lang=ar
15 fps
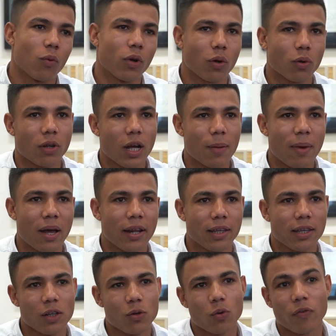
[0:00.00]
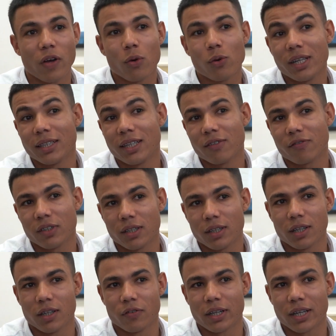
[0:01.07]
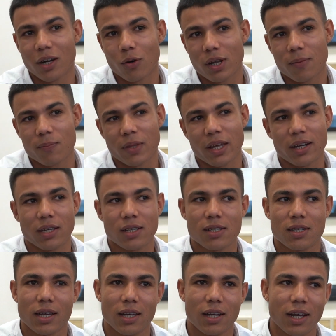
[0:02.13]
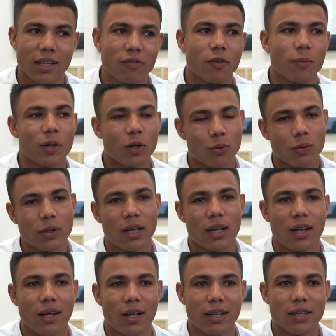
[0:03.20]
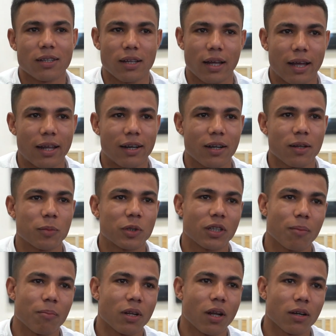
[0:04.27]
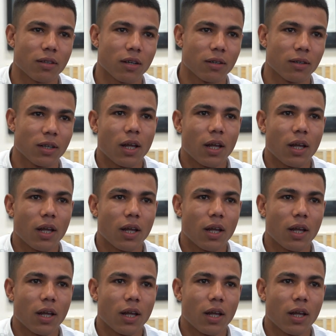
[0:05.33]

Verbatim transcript: وانا كنت رايح مع هاري كين وفي اول دقيقتين في الجوله هاري كين سجل هدف فبرضو ده خلاني مطمن اكتر